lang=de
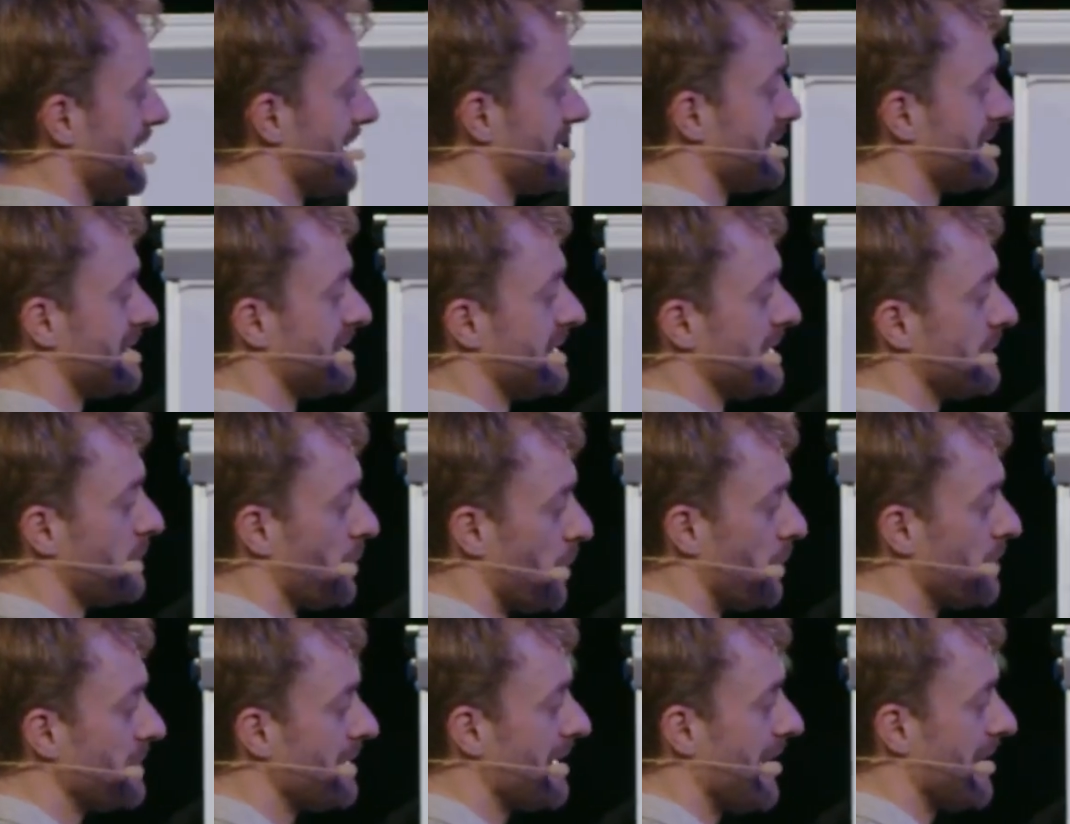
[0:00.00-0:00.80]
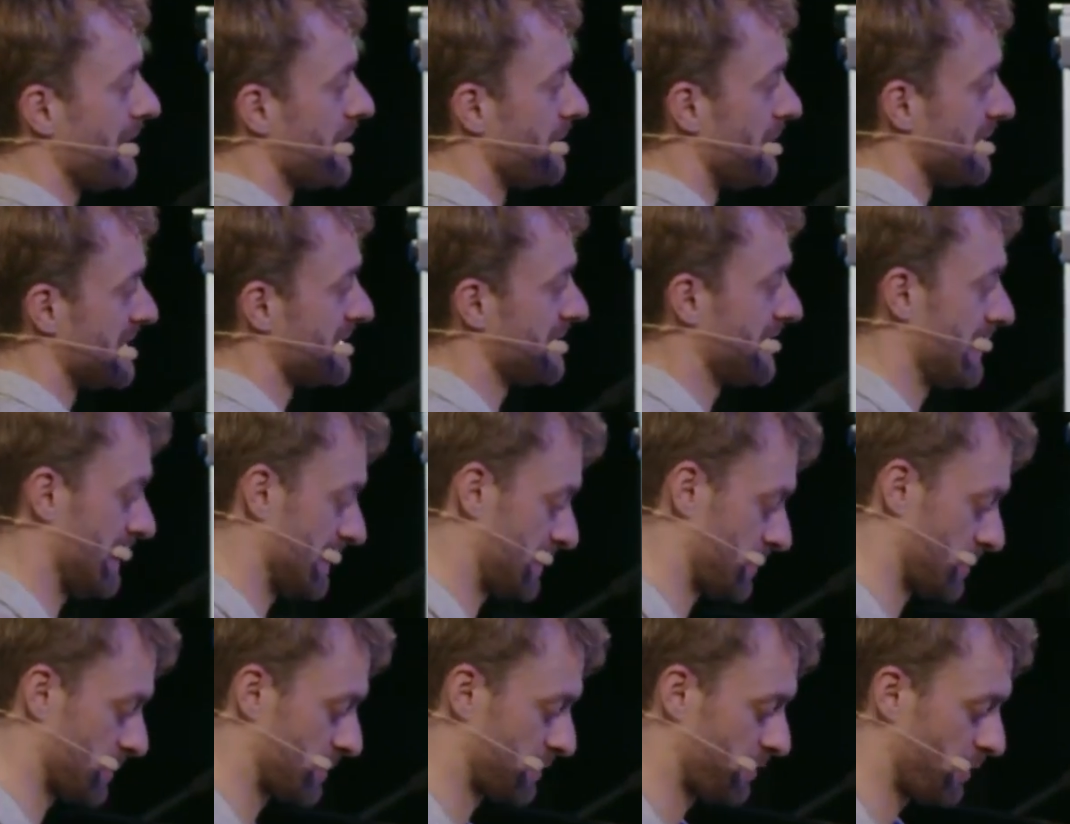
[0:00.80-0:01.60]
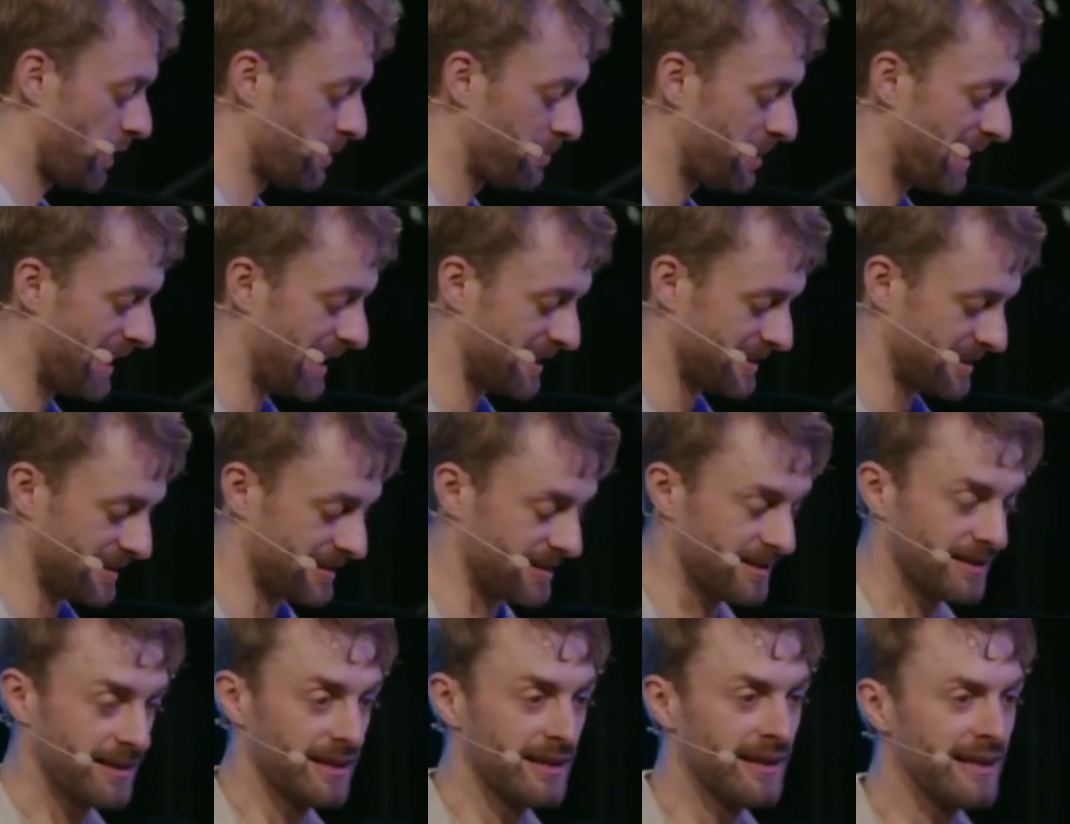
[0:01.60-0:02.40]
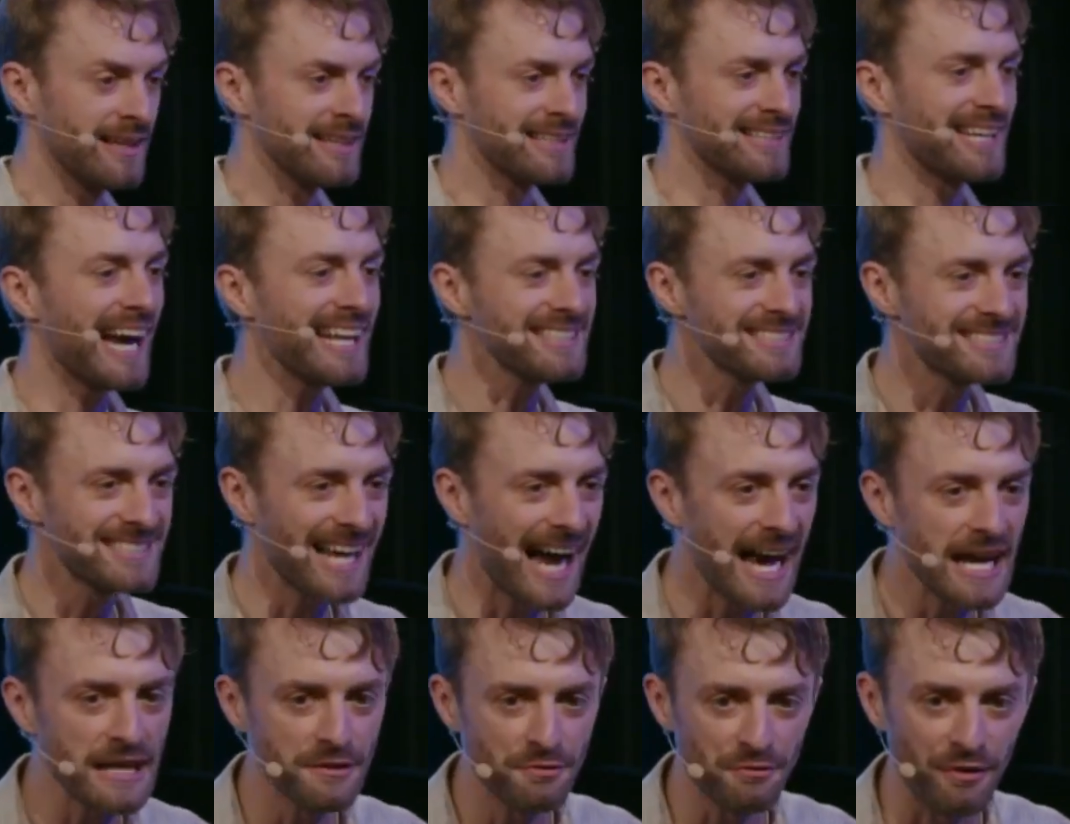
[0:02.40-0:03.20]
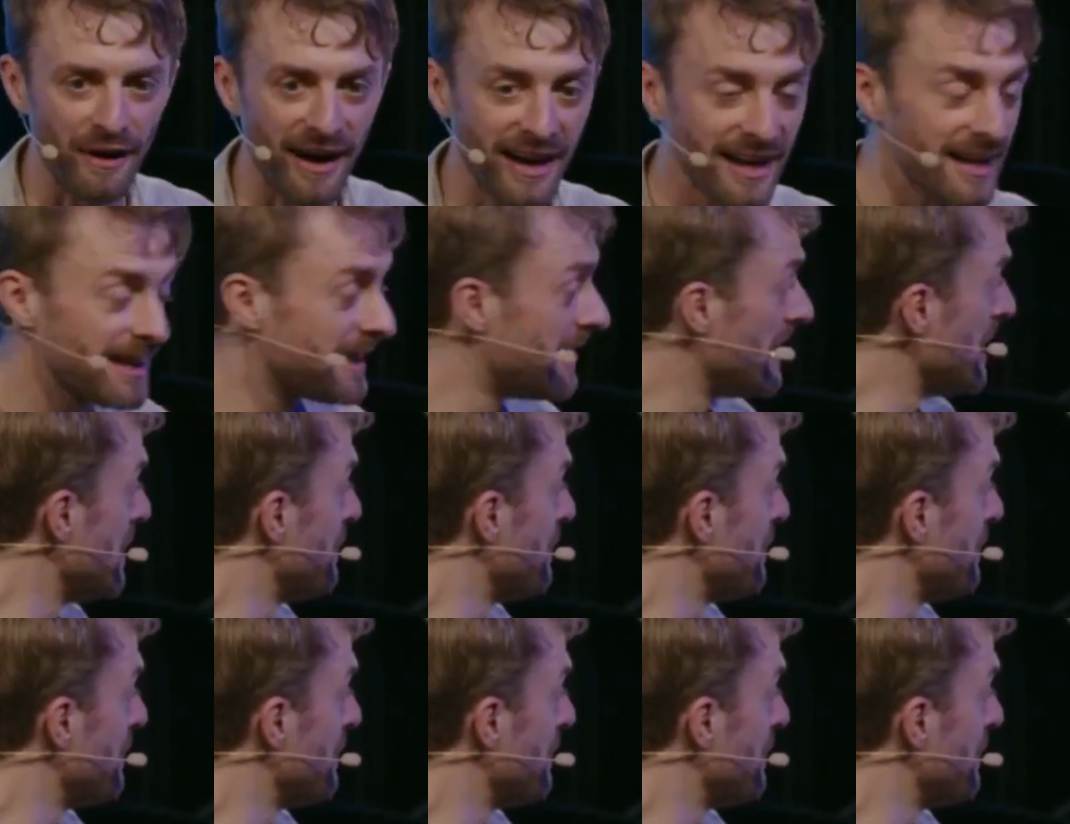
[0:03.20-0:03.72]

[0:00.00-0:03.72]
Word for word: das ist die Grundlage, was Christus vollbracht hat. Ganz einfach,